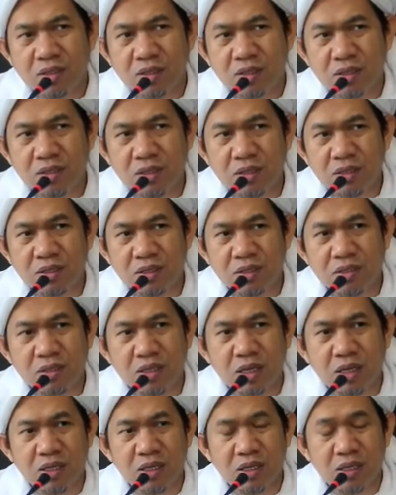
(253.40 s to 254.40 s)
Ya,
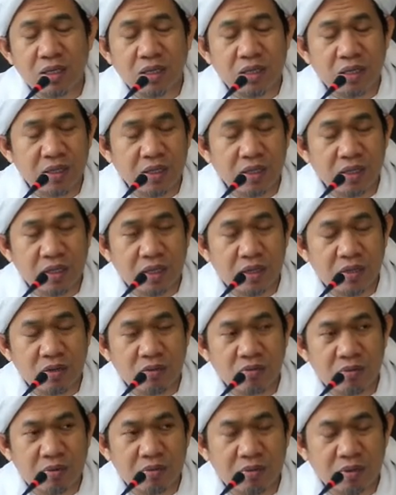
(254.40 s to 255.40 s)
selain dia, dia tahu
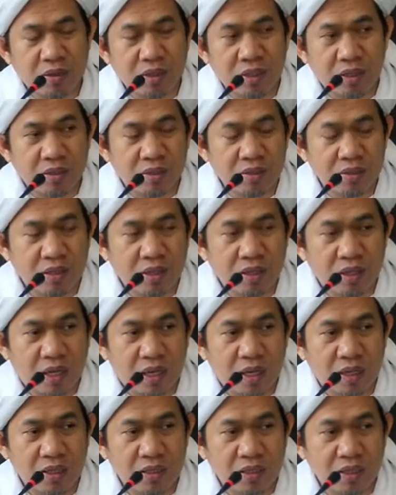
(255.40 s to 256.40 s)
umpama dia dia
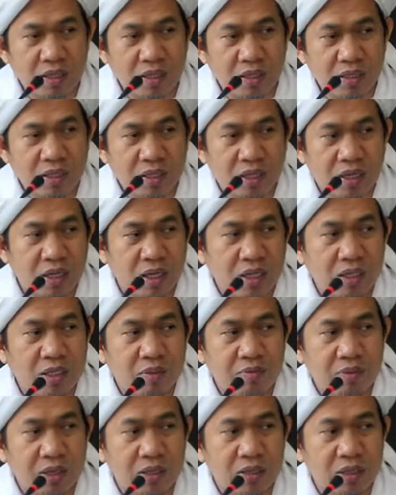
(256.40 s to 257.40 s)
ahlinya ini yang lainnya dia
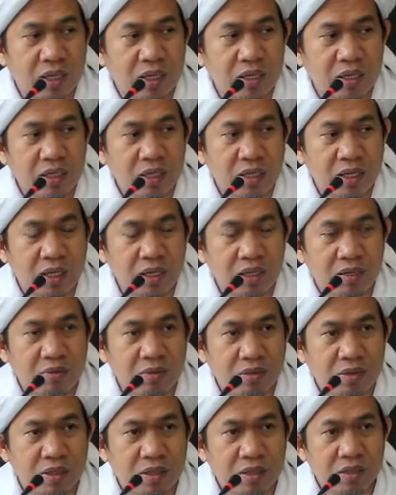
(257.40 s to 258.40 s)
diperiksa ada enggak yang nggak
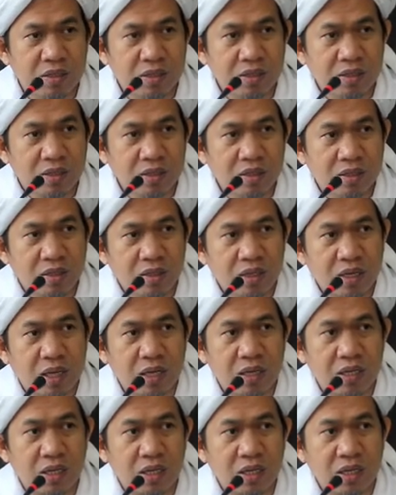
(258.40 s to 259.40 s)
bisa.
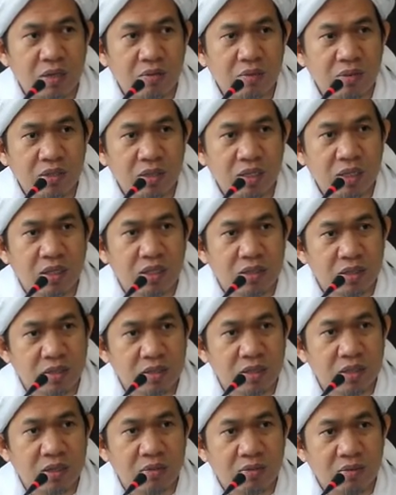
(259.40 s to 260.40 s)
Ada yang nggak bisa
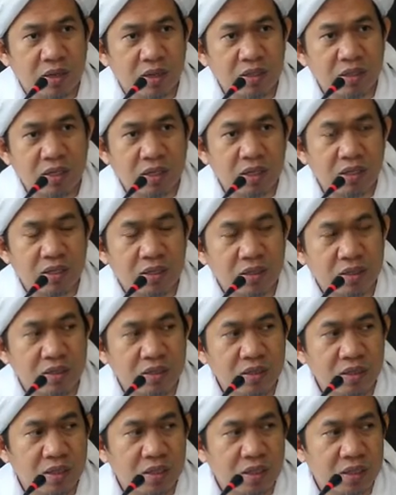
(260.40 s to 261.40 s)
dia pelajarin,
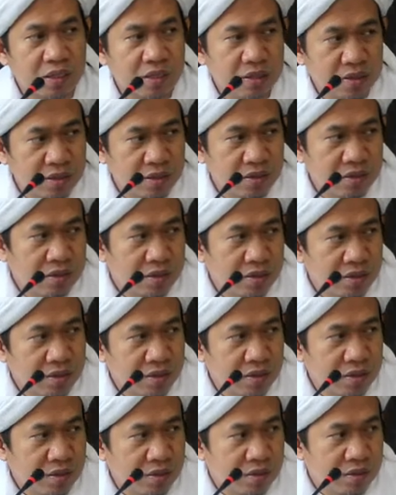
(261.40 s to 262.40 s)
dia
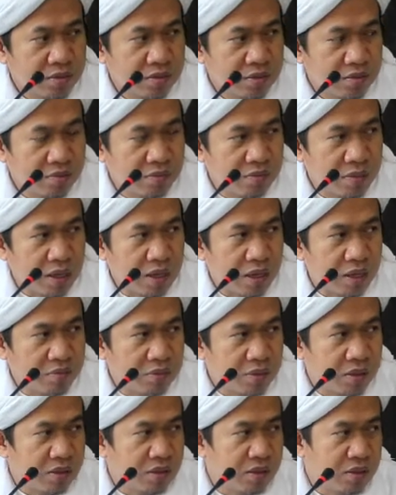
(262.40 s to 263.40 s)

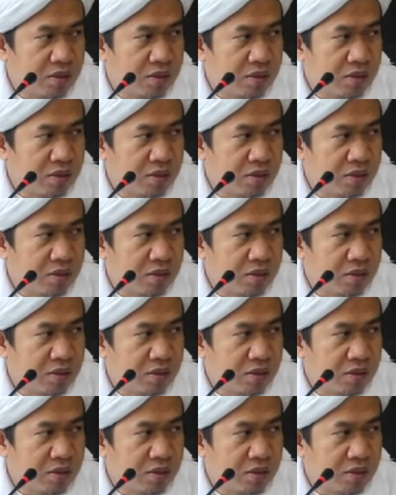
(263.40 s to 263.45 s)
pahami.